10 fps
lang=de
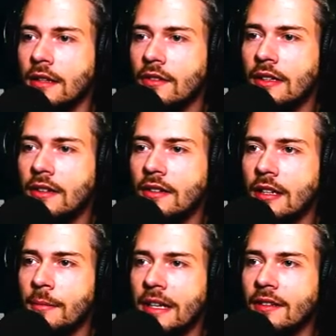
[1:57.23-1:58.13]
Das zieht sich
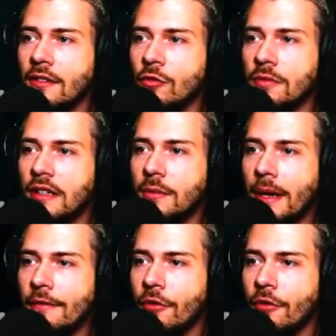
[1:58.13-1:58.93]
ja meistens über zwei